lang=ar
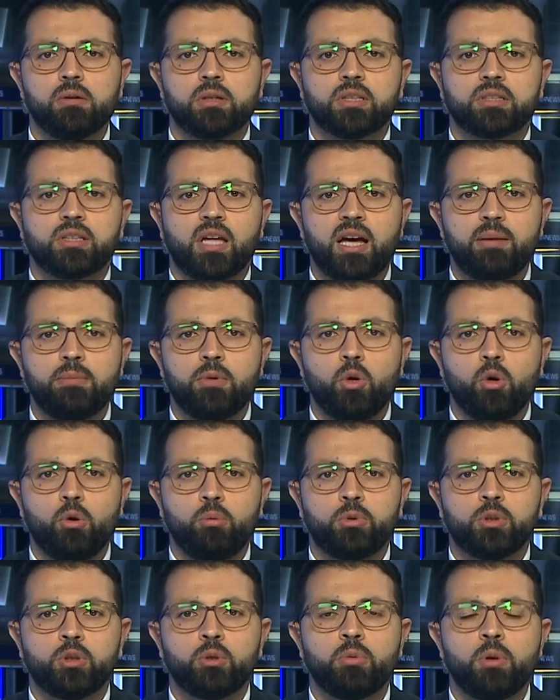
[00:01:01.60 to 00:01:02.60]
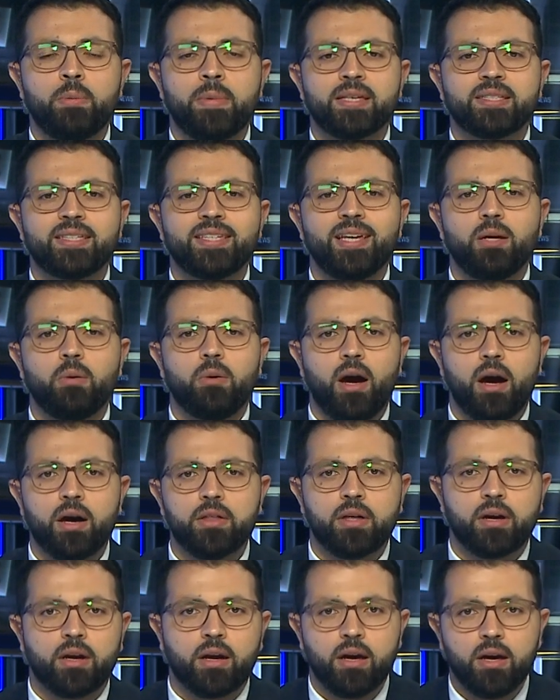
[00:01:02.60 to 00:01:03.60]
وتتعامل بدبلوماسية
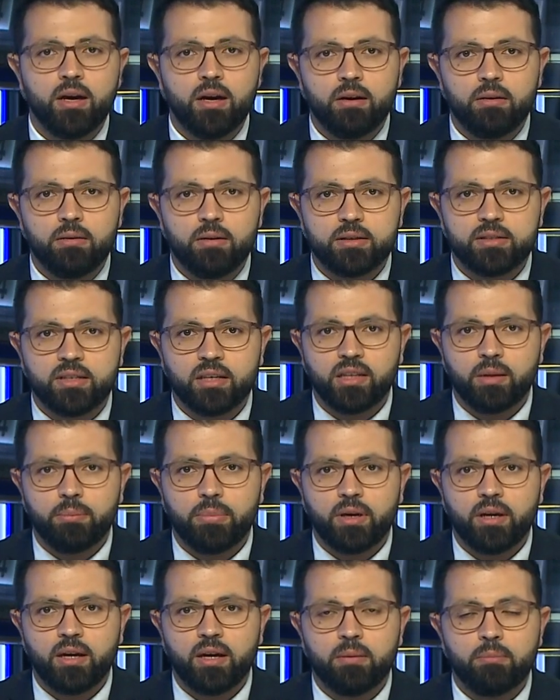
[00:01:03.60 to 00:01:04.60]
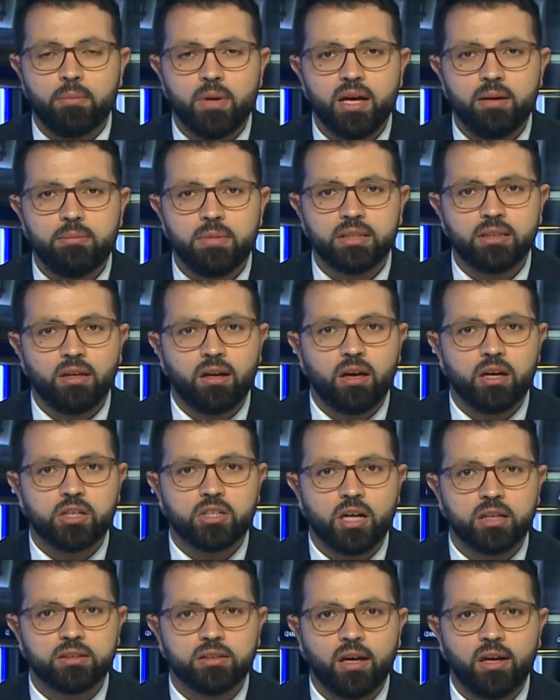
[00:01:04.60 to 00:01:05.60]
وحذر وستبقى مهما
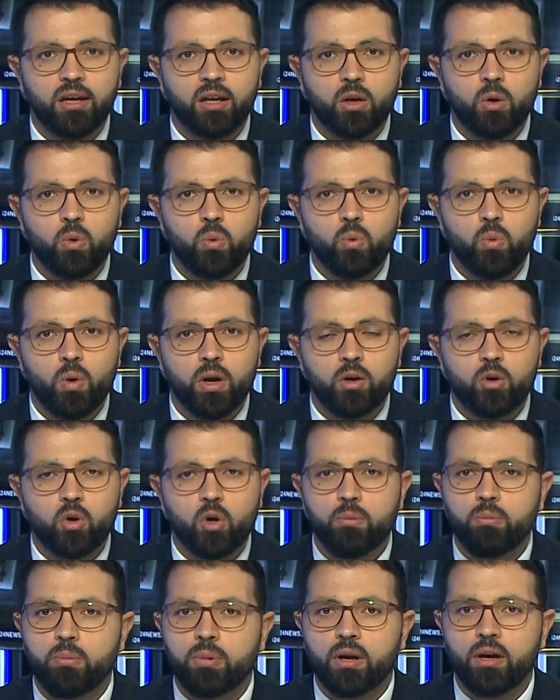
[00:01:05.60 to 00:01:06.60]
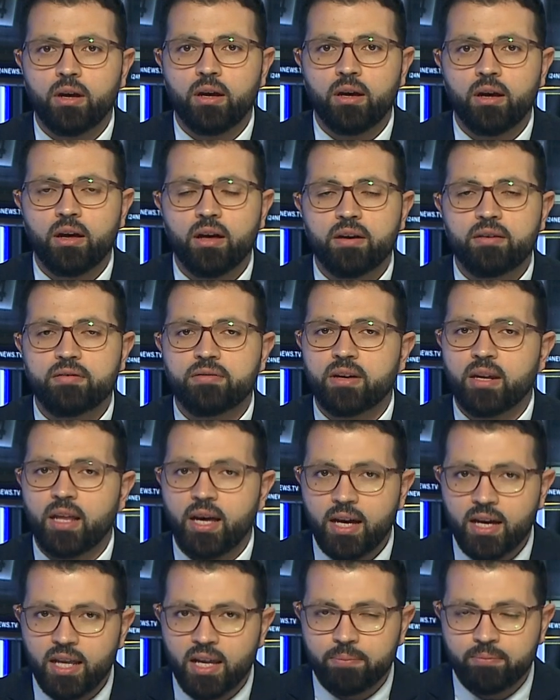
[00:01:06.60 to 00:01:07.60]
تراجعت القوة الكبرى في
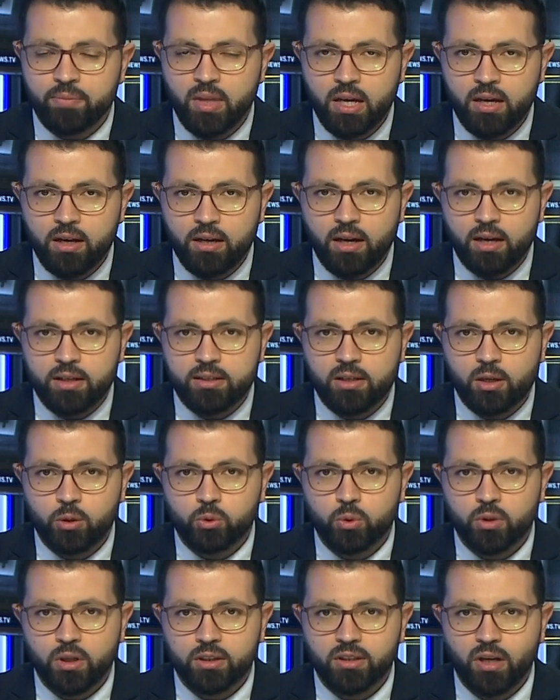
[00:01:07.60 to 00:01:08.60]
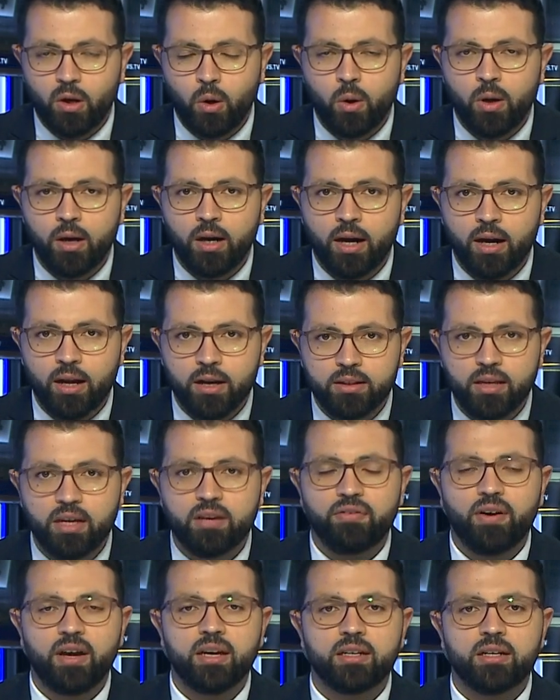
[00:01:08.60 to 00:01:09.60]
العالم أسئلة نطرحها على
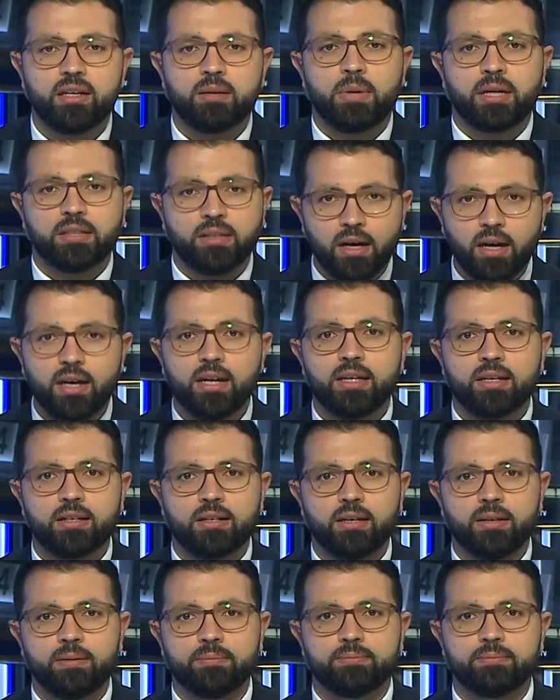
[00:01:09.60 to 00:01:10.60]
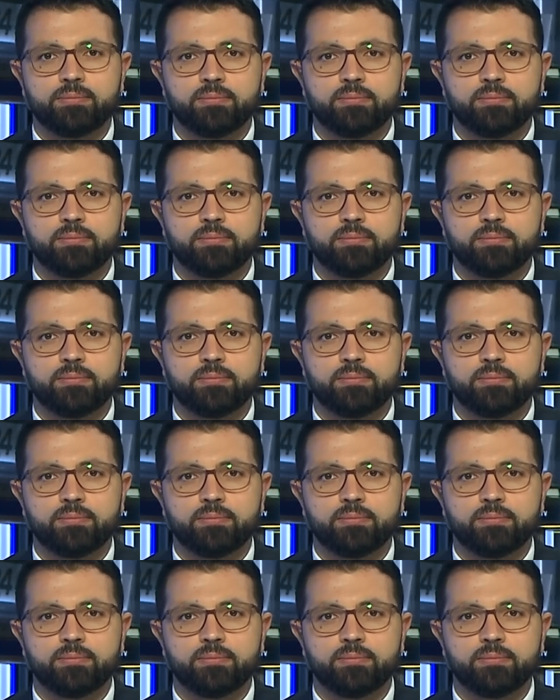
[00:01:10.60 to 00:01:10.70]
ضيفينا بعد قليل